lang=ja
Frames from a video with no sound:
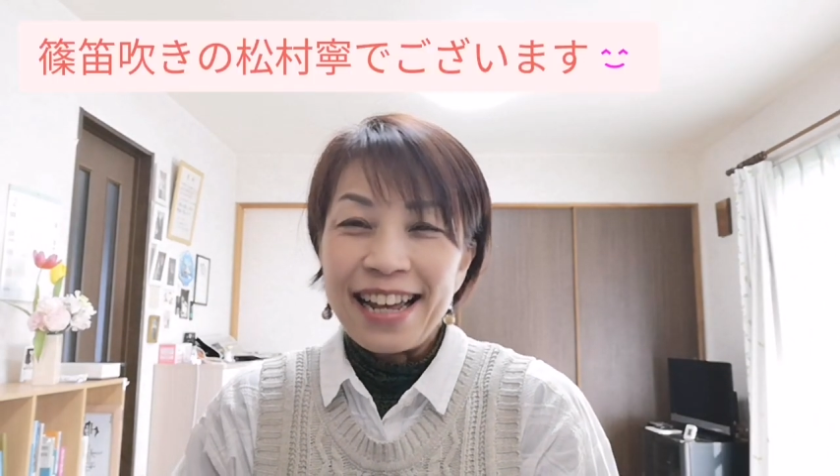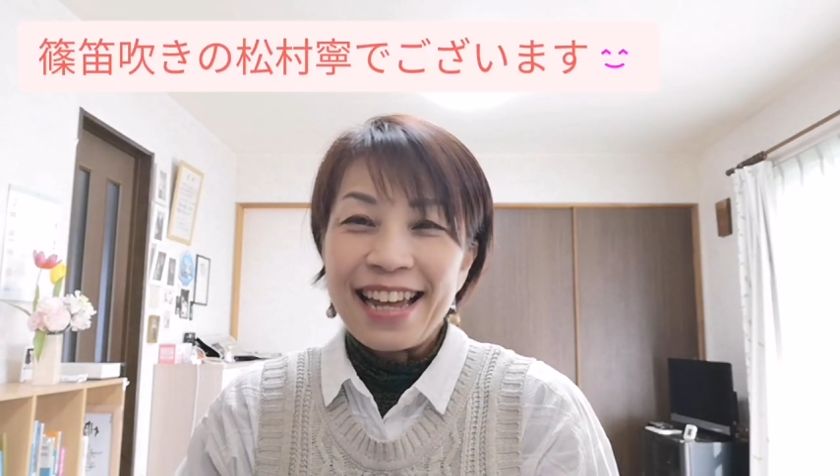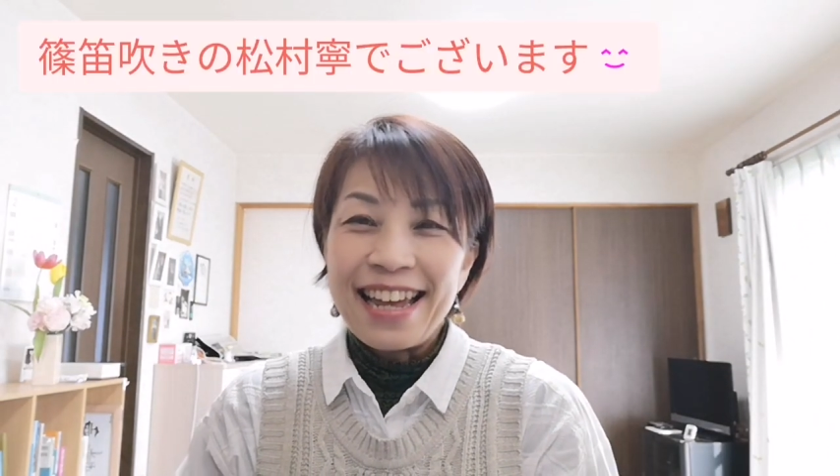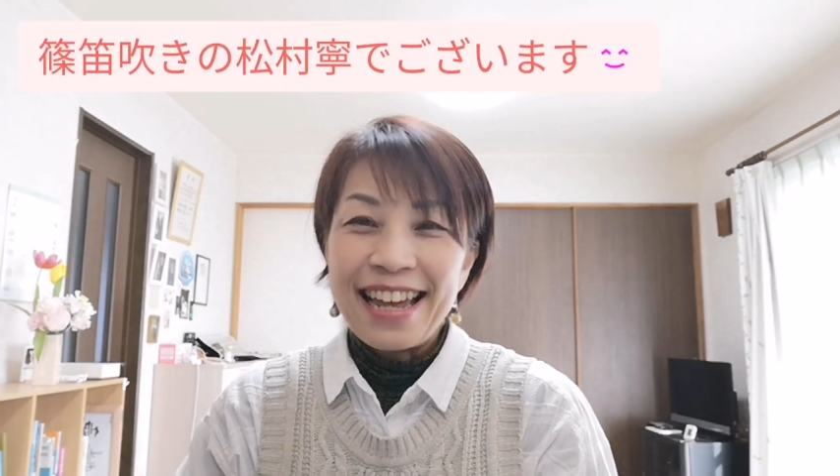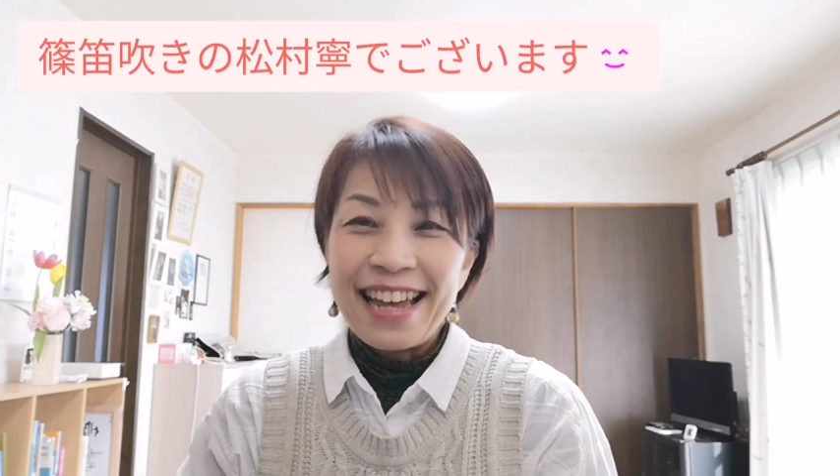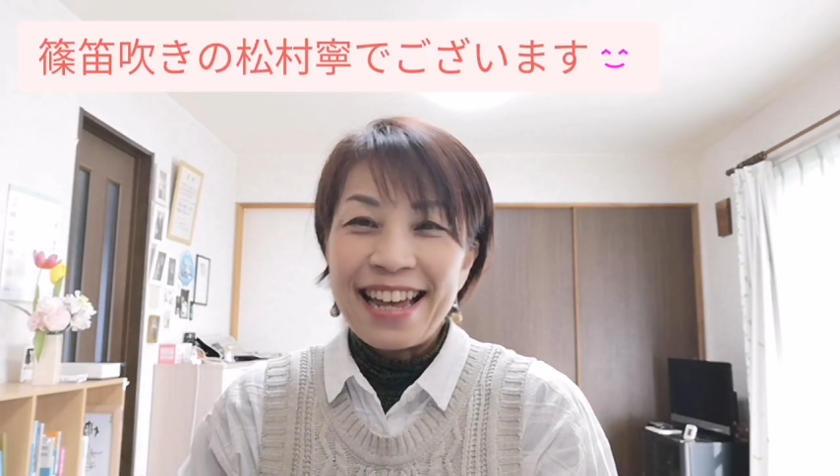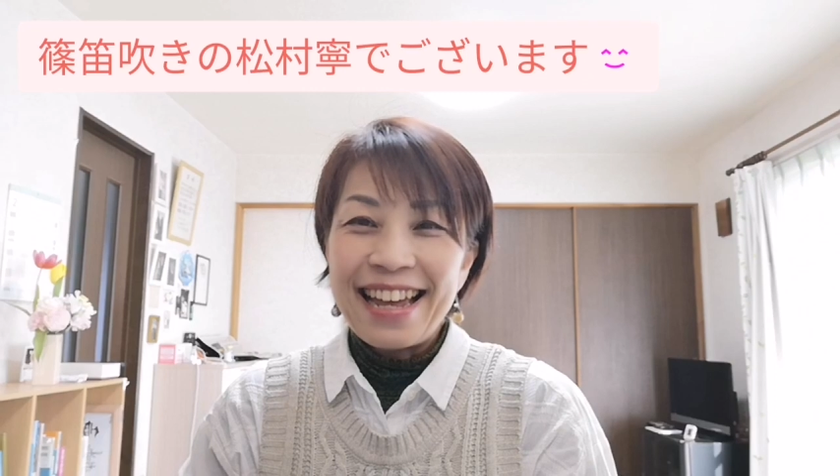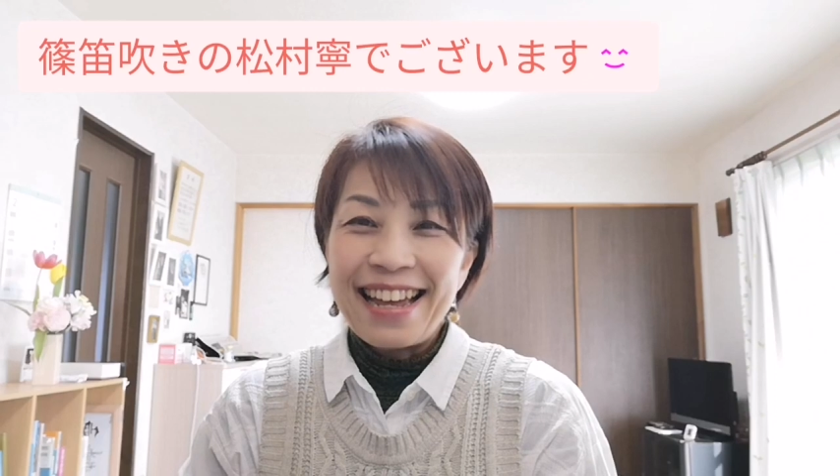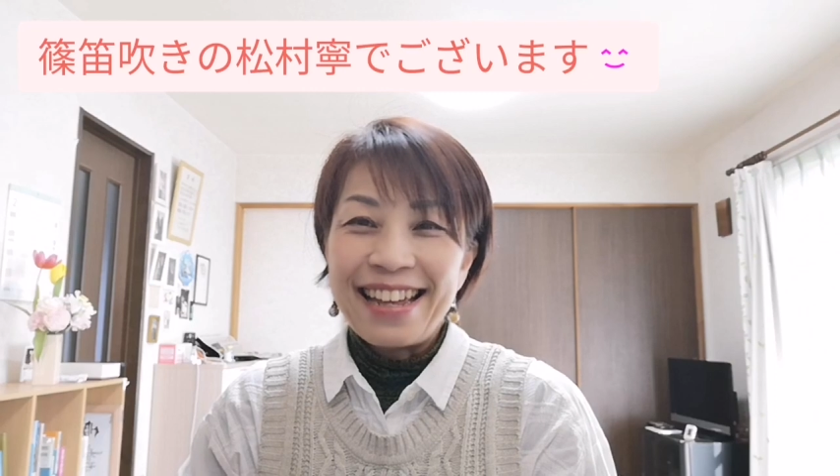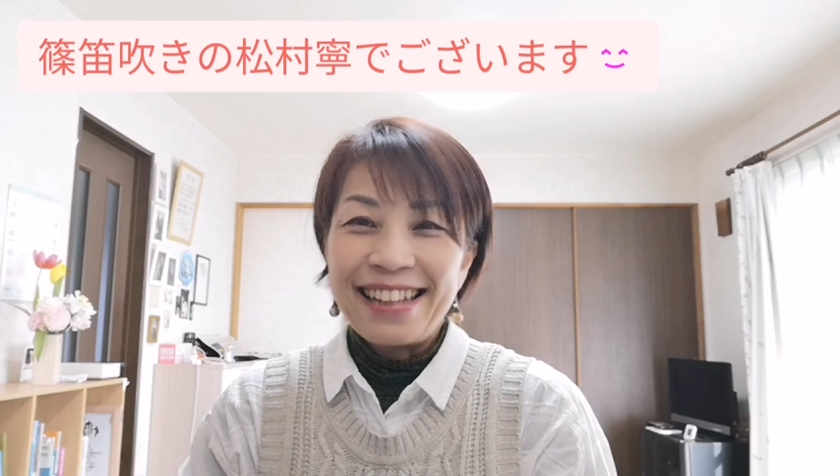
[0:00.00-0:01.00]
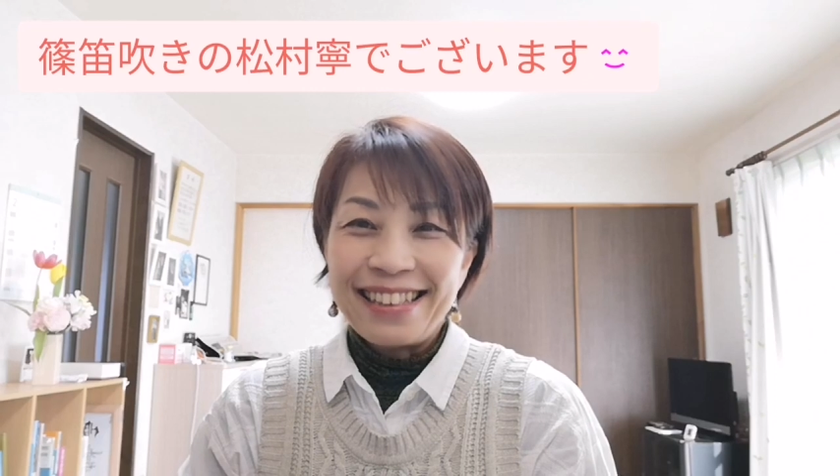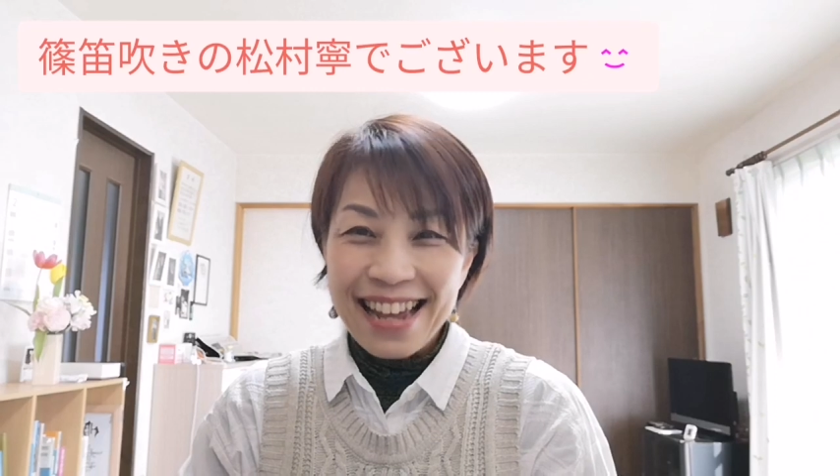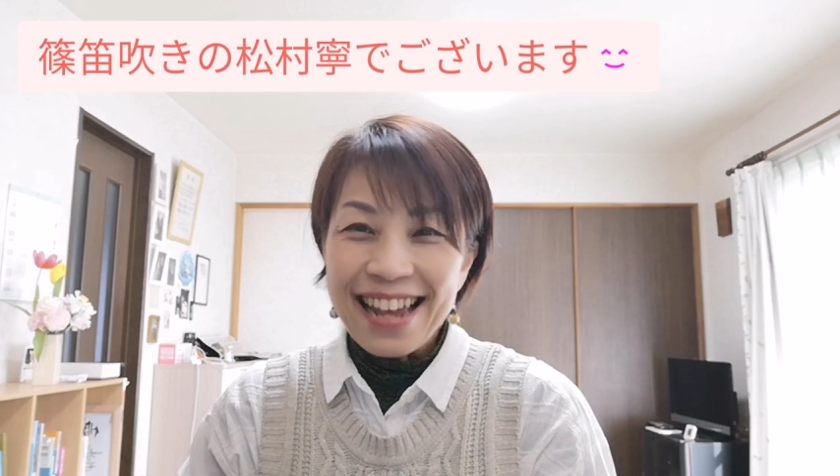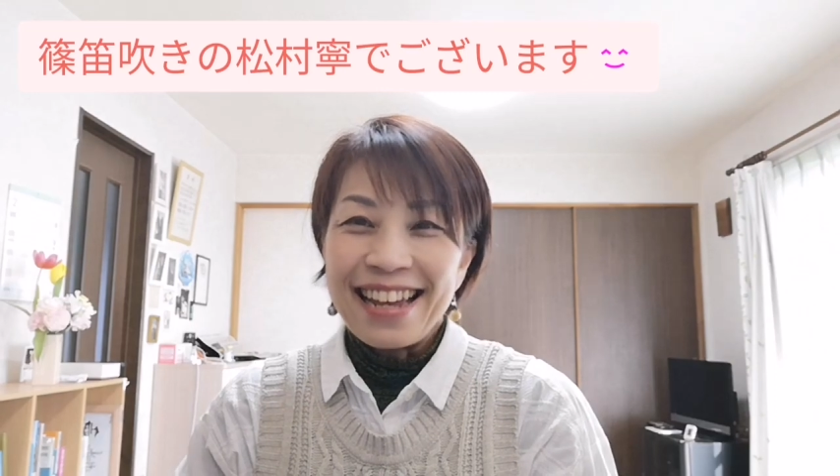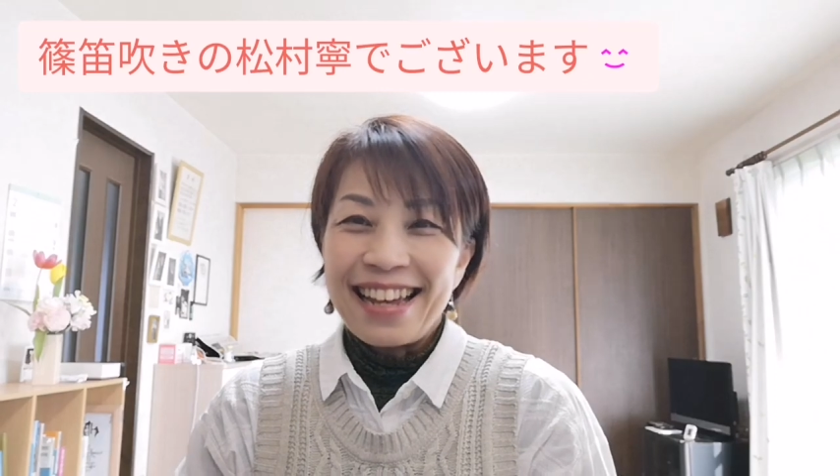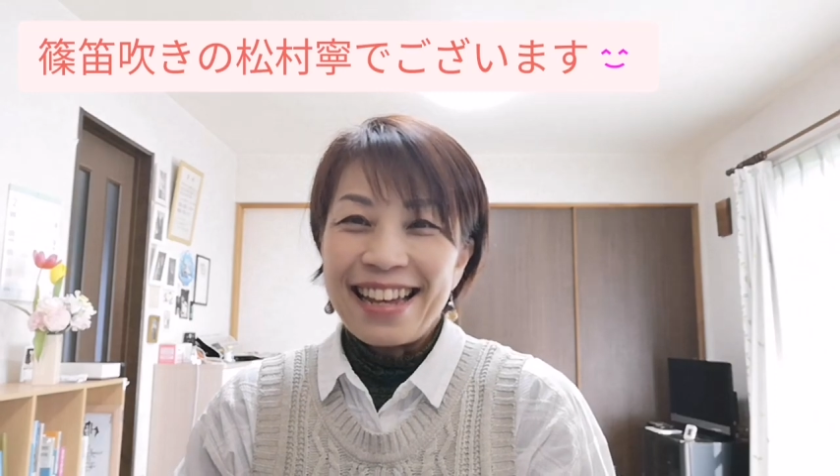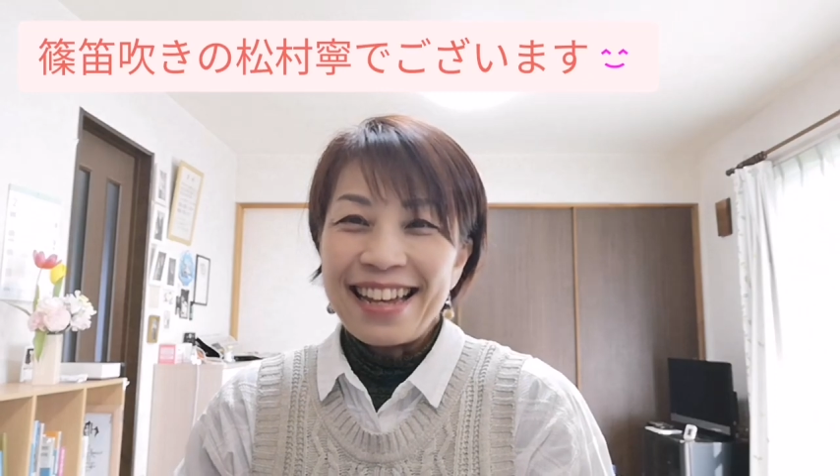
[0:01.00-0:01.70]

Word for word: えー、ね、